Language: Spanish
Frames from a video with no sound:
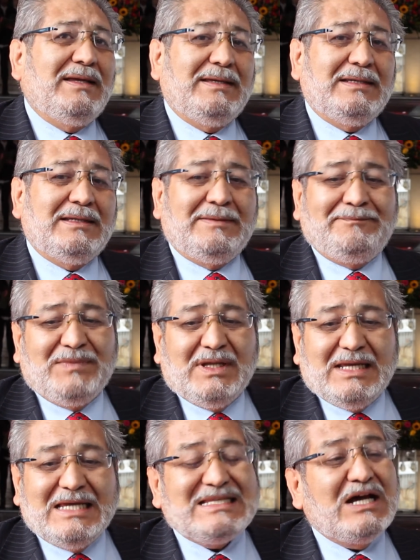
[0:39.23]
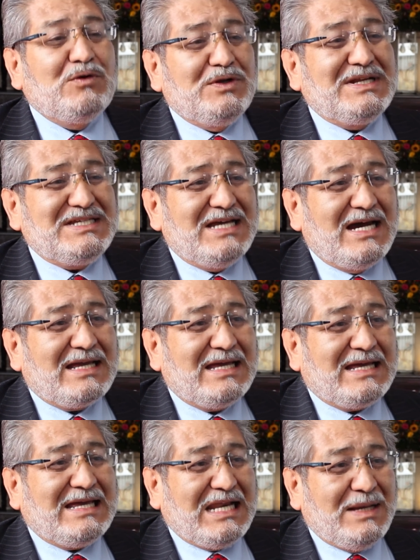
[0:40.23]
Eh, es la universidad
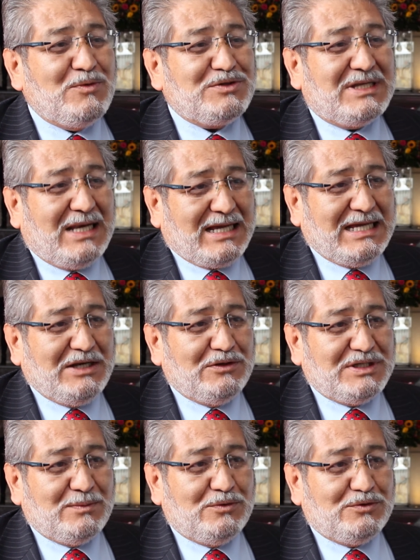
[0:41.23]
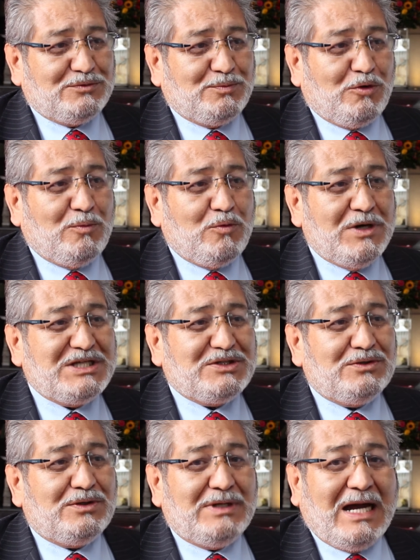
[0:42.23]
que queremos, en la que nos hemos propuesto,